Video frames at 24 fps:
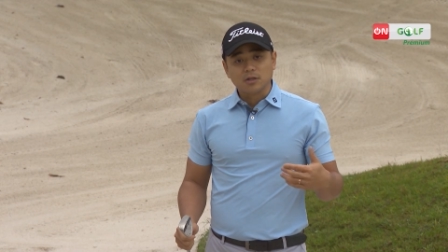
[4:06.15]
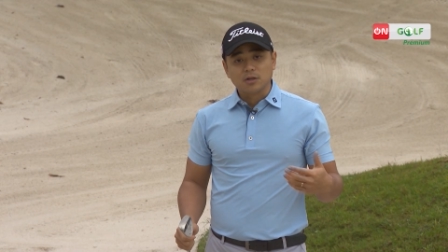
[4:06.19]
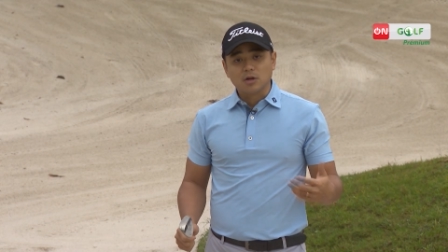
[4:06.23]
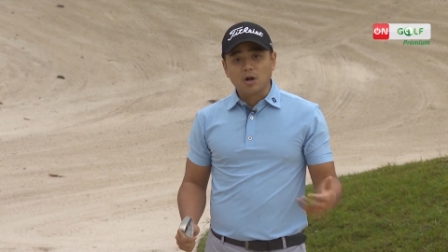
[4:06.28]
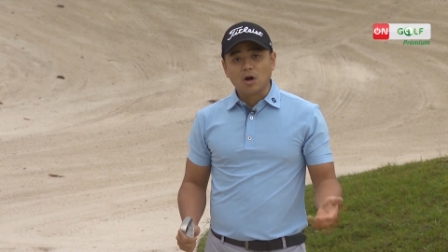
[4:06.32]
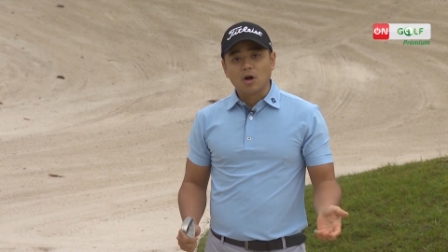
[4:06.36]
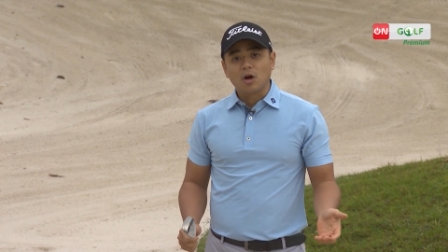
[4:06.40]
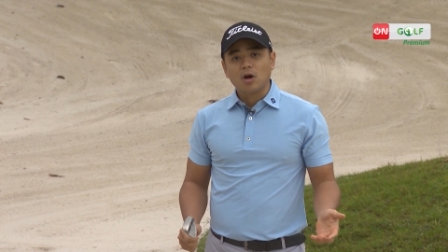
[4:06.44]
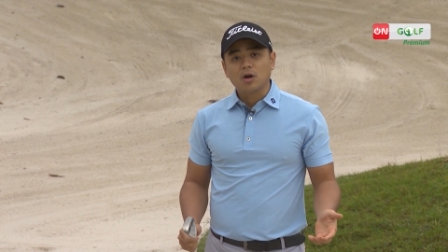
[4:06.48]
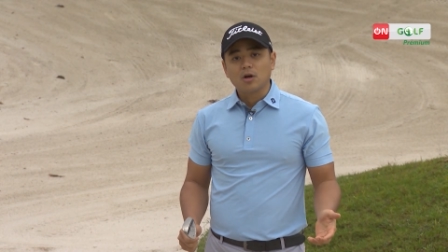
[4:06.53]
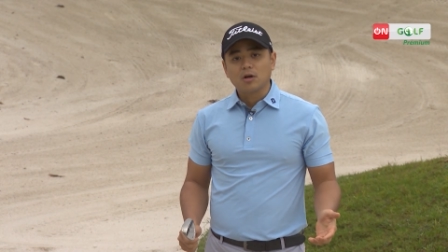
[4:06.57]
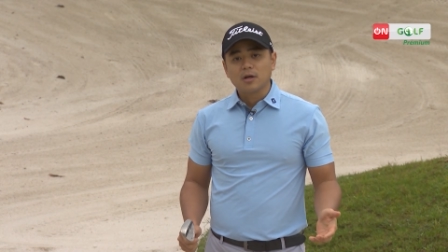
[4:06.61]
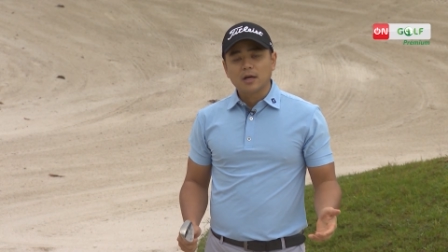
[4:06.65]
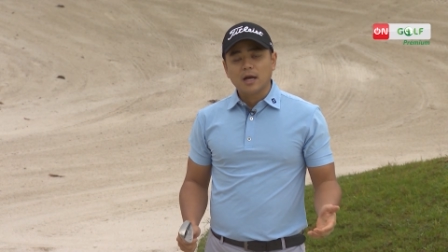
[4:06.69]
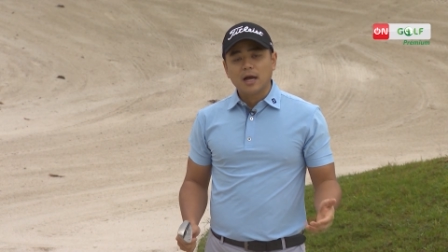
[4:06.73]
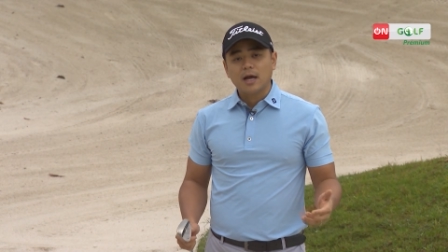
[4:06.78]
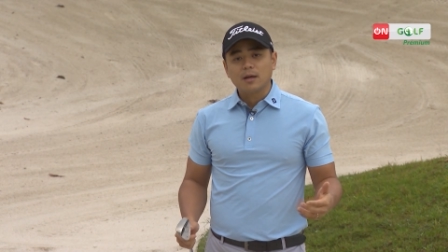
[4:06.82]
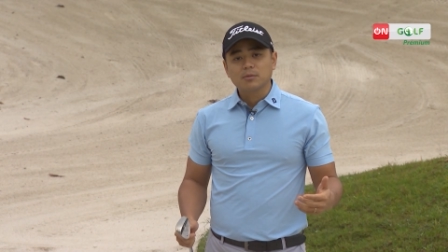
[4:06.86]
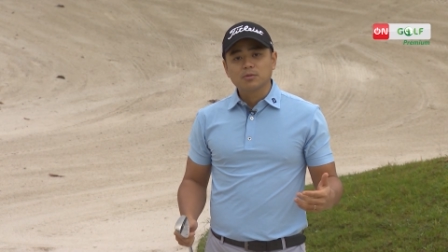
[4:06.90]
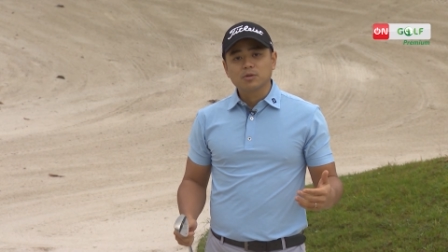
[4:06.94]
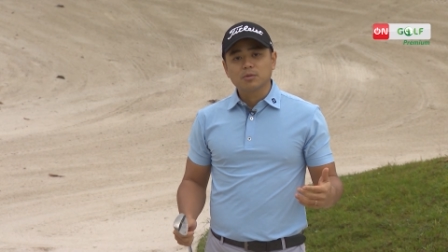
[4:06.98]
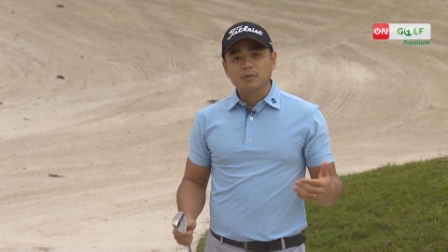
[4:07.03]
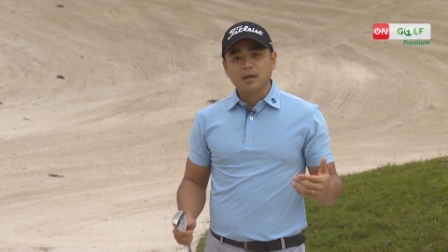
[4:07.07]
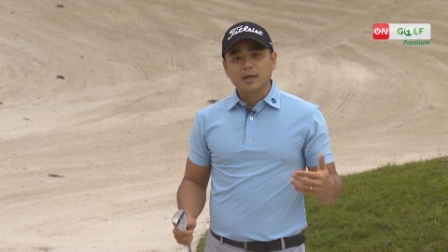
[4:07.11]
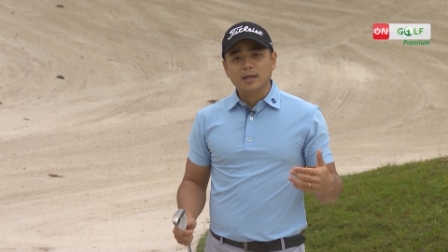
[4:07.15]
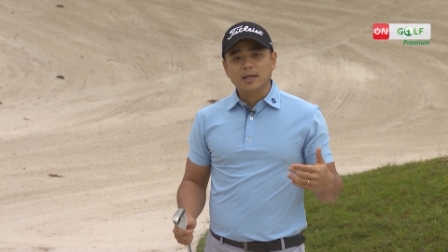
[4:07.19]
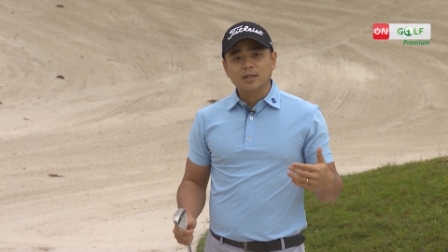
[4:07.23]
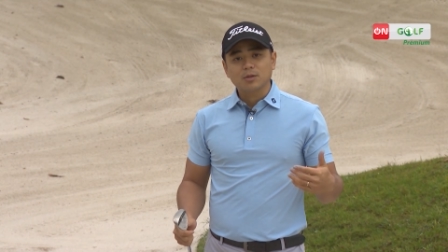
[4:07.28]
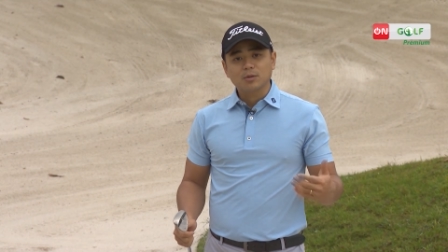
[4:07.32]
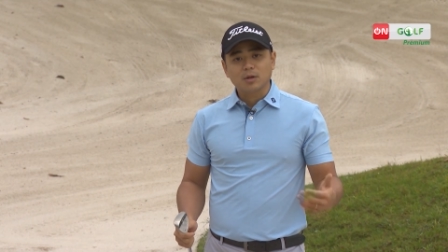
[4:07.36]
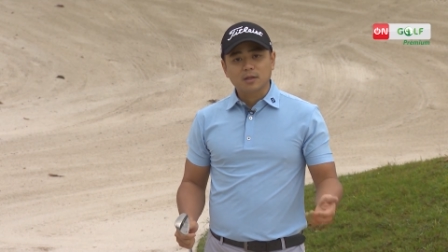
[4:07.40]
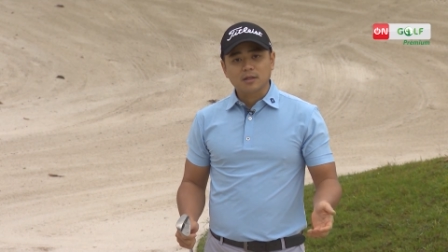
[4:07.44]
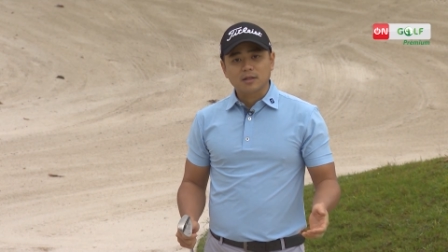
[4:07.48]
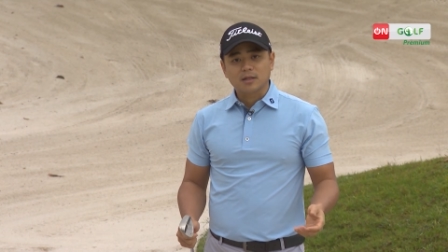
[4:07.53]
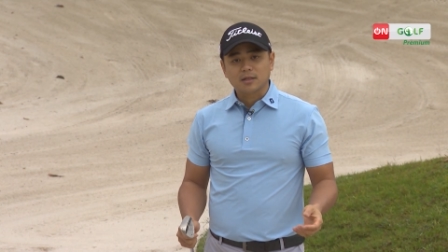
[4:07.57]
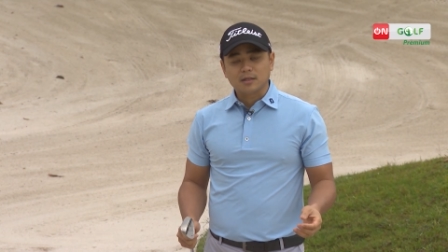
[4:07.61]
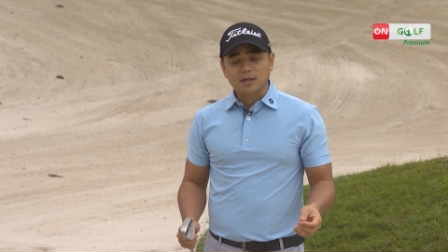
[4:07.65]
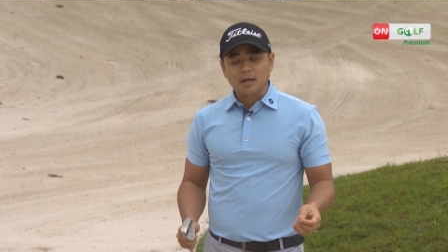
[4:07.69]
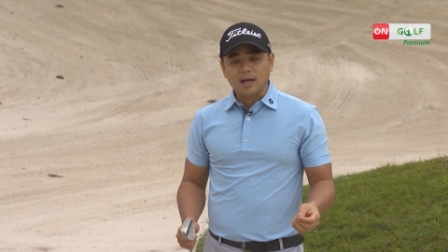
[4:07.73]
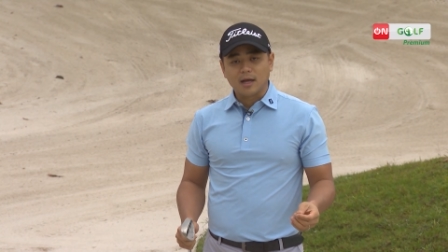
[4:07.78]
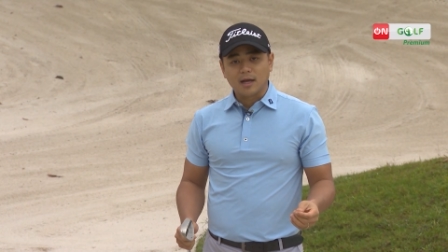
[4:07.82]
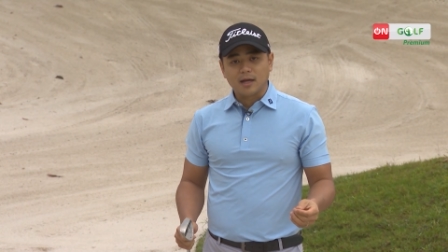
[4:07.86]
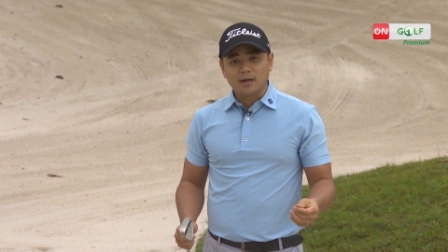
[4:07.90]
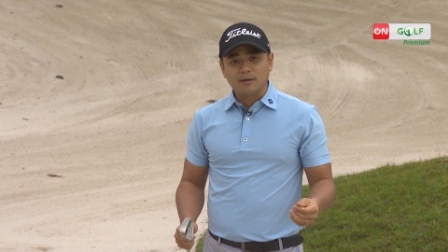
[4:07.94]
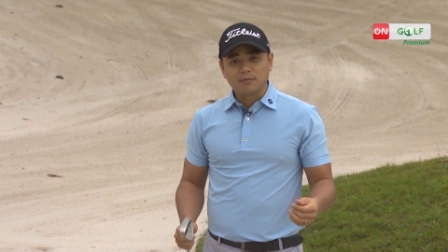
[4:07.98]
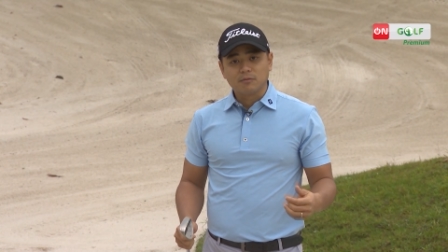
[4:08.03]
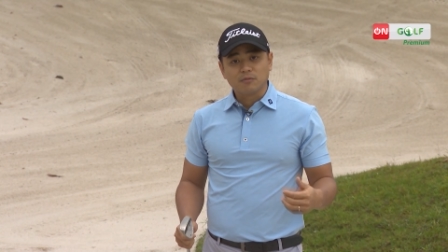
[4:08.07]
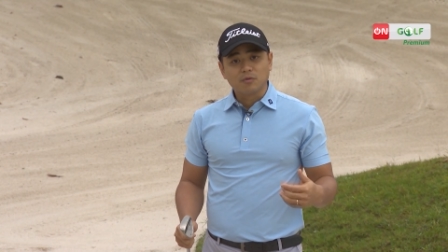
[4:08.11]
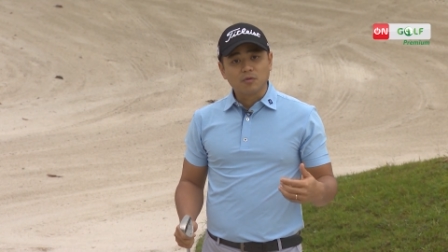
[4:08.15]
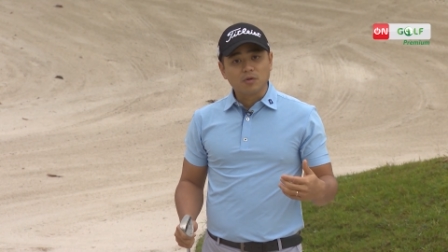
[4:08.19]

từ đó áp dụng cái kỹ thuật à,